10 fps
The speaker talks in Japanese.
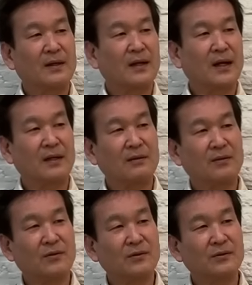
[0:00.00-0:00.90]
韓
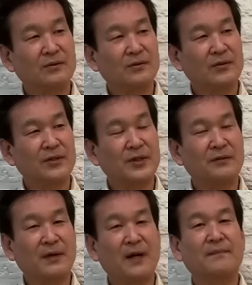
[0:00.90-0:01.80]
国として
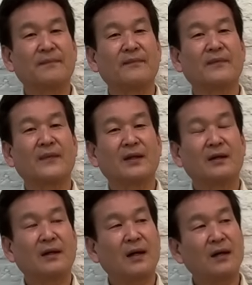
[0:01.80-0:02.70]
は
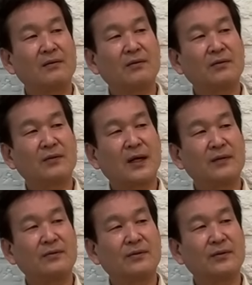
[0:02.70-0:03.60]
韓国
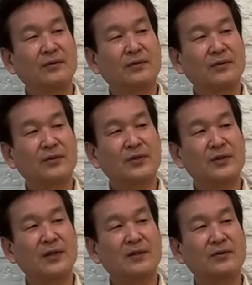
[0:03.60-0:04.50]
大統領と
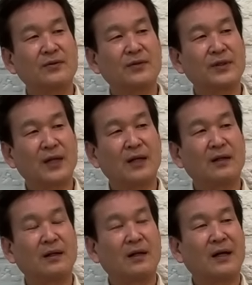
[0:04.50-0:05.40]
岸田総理が
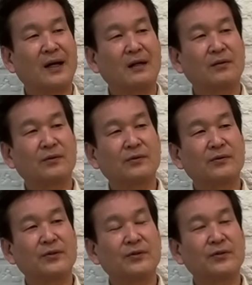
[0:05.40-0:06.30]
韓国
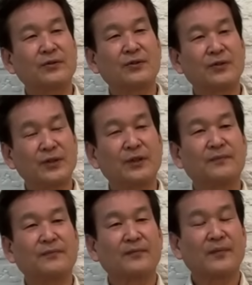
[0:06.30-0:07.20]
の球場に
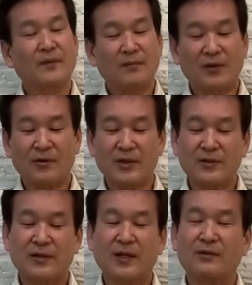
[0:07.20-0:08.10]

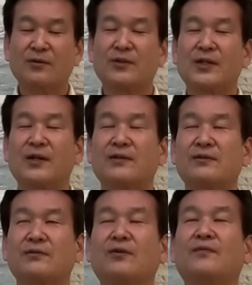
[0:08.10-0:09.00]
パドレス対
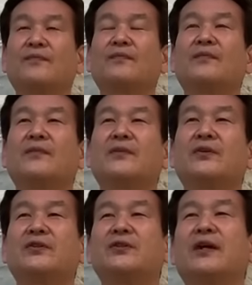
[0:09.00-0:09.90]
ドジャースの
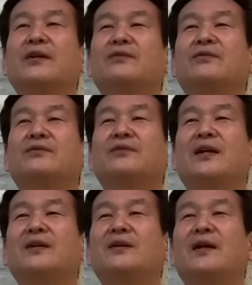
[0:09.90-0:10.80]
試合をふ
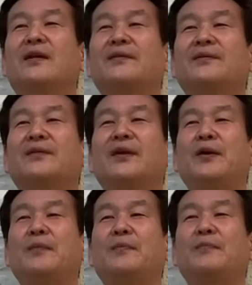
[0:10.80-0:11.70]
たり並ん
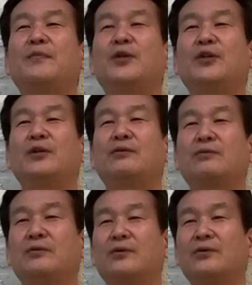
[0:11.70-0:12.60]
で見に行
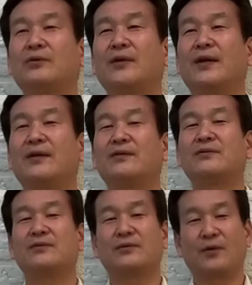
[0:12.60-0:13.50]
くという演
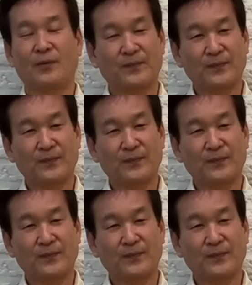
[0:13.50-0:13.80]
出を